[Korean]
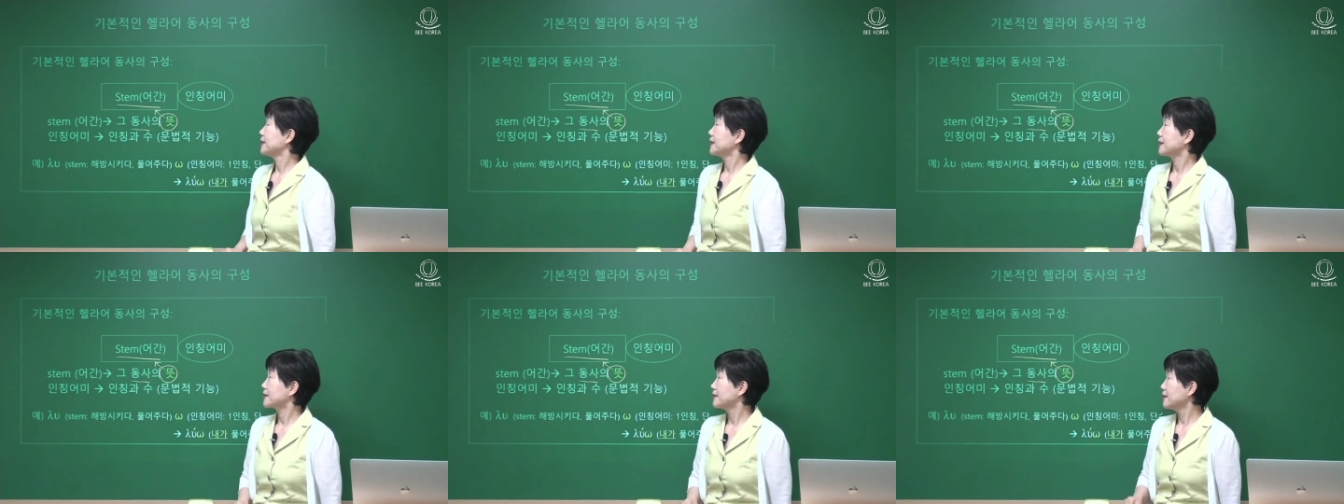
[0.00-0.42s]

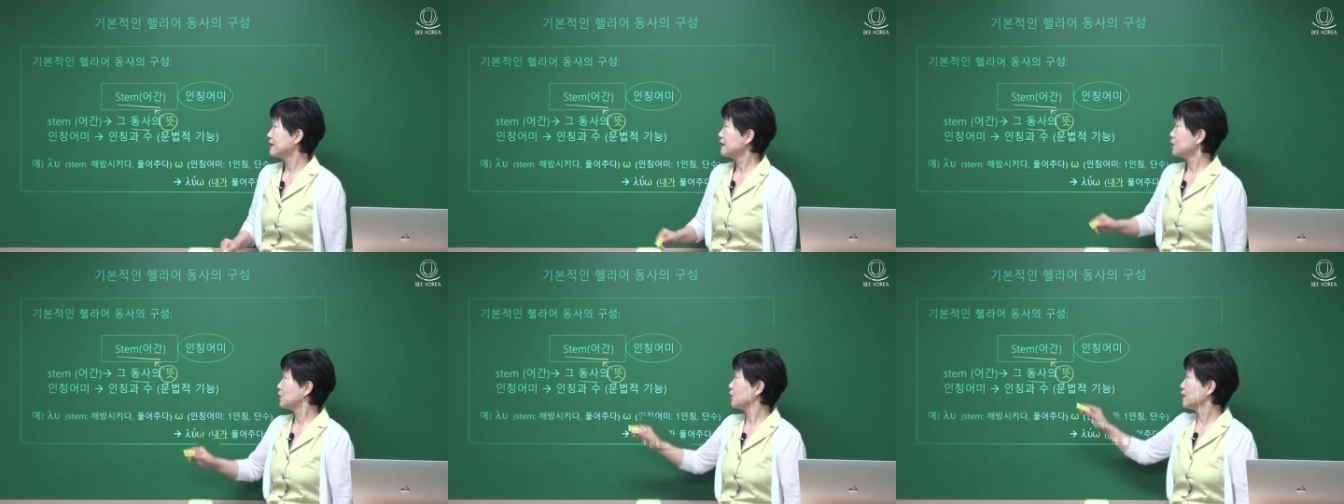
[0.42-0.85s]

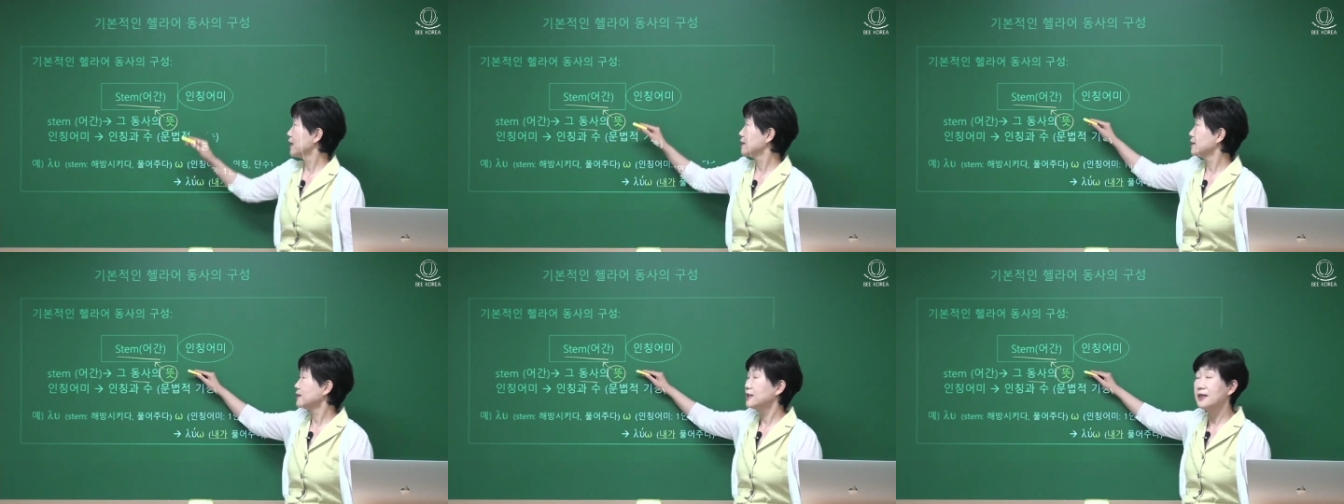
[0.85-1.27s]
그
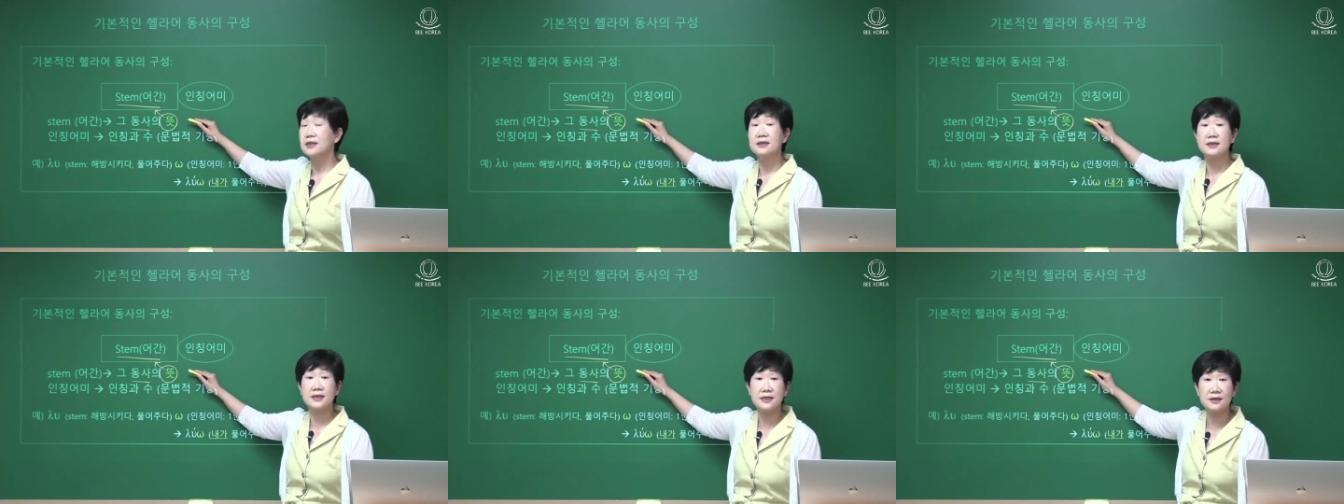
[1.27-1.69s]
뒤에는
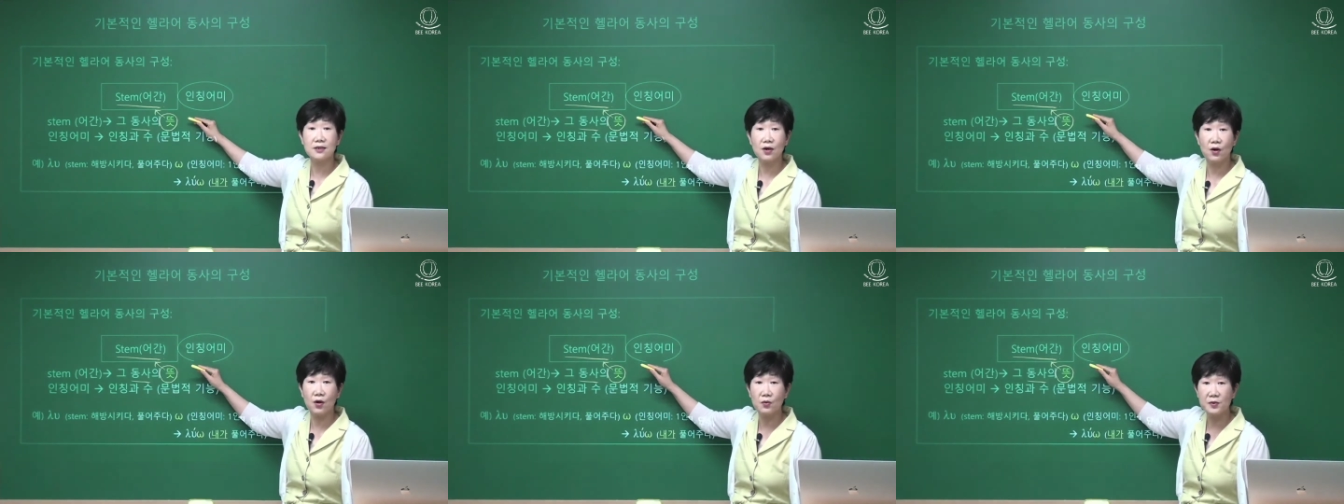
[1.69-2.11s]
인칭
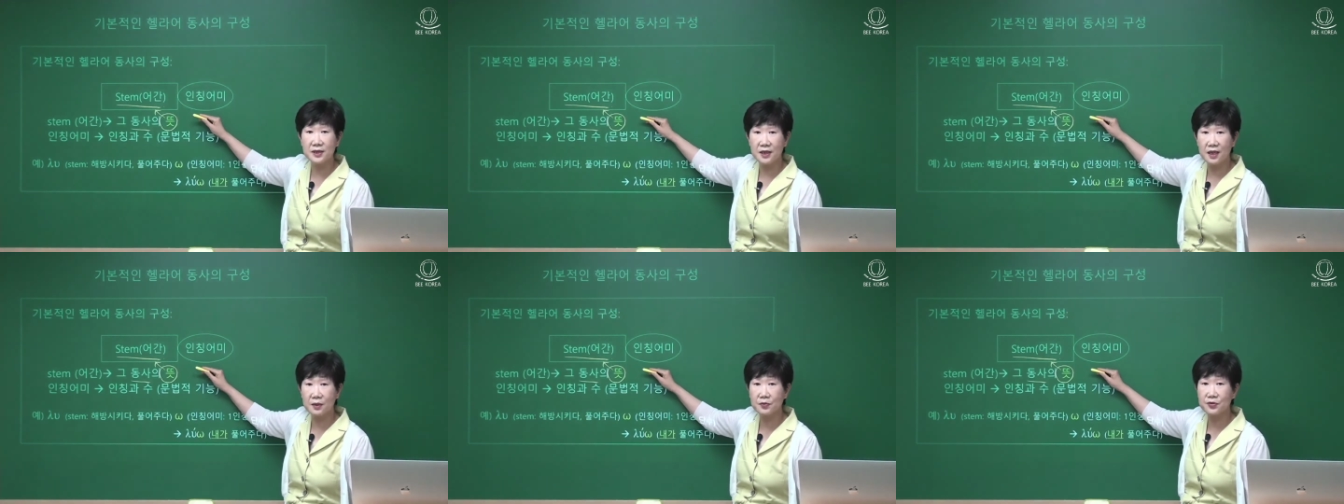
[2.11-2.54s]

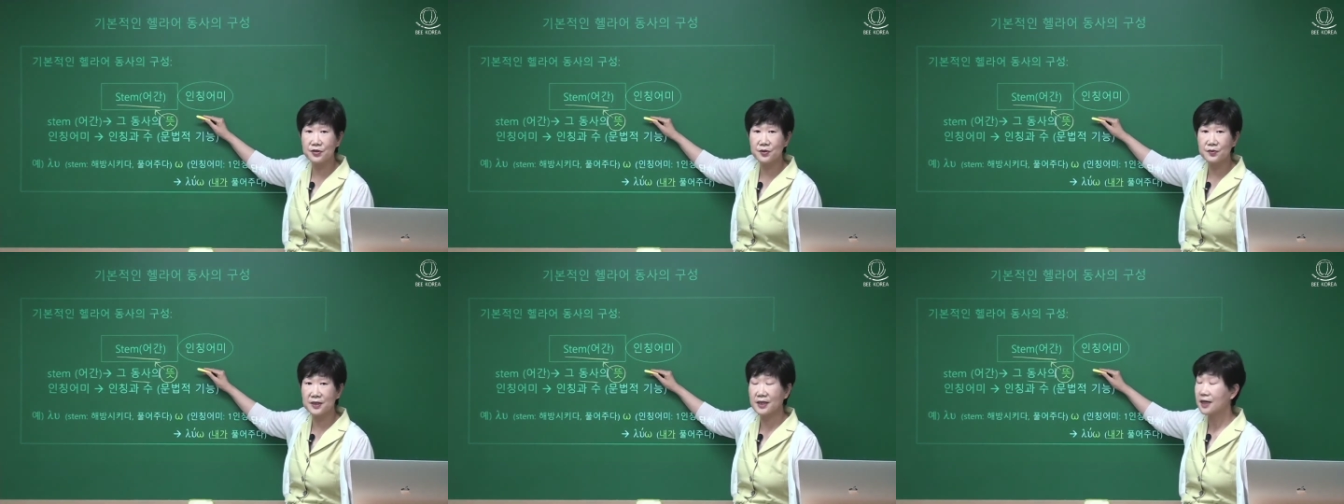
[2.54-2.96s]
어미가
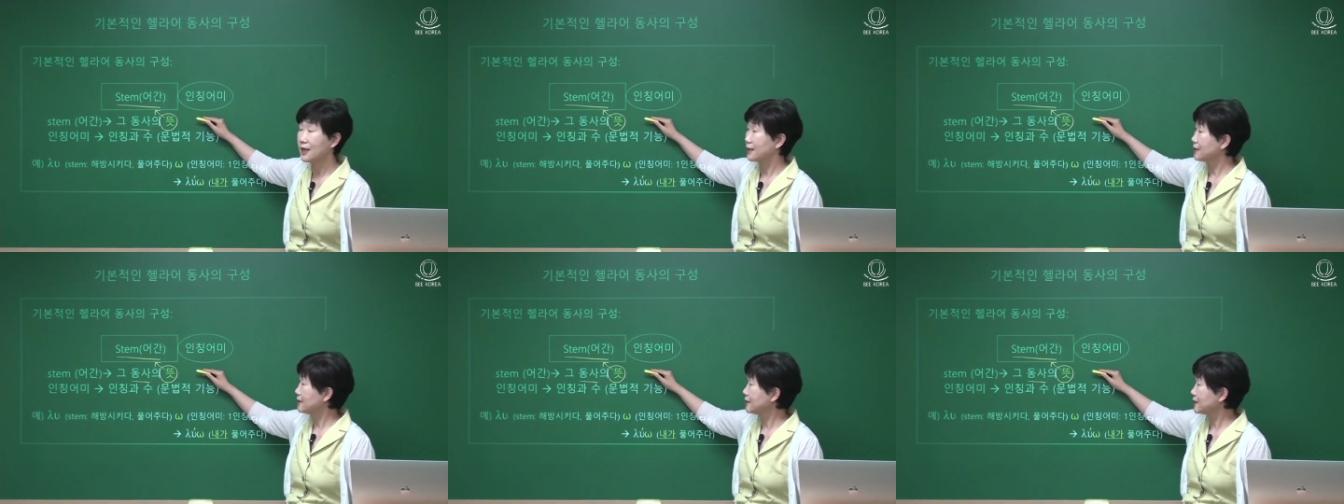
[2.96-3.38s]
붙습니다.
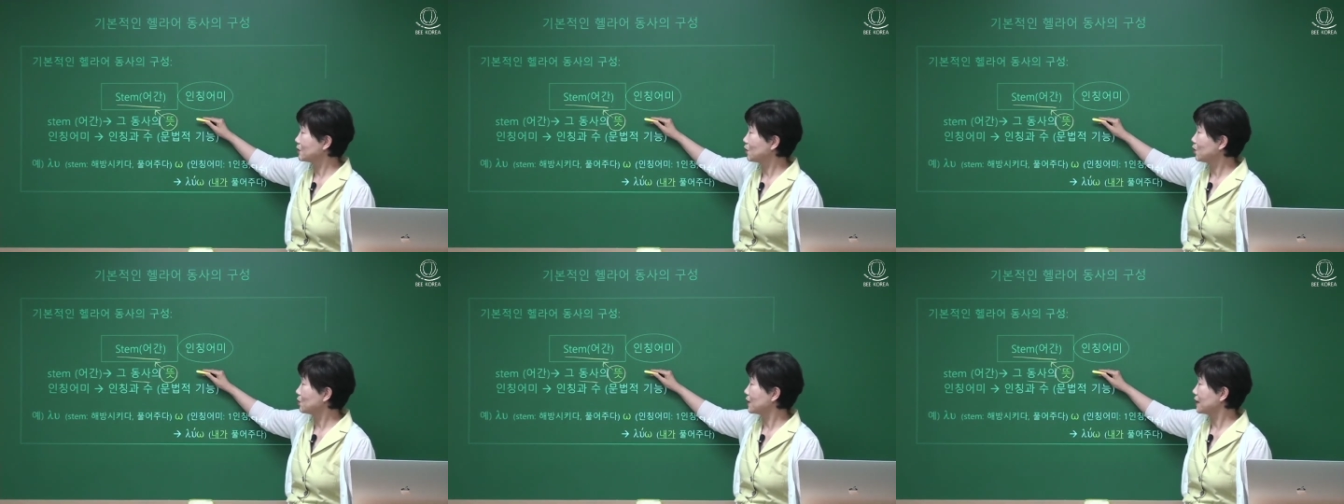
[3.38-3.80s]
인칭
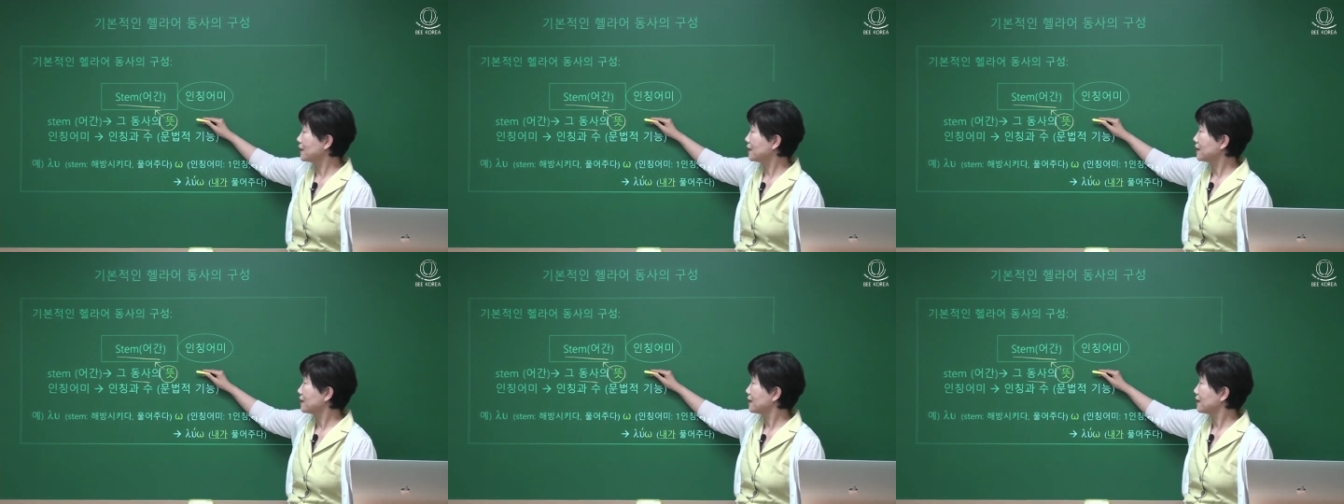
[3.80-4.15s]
어미.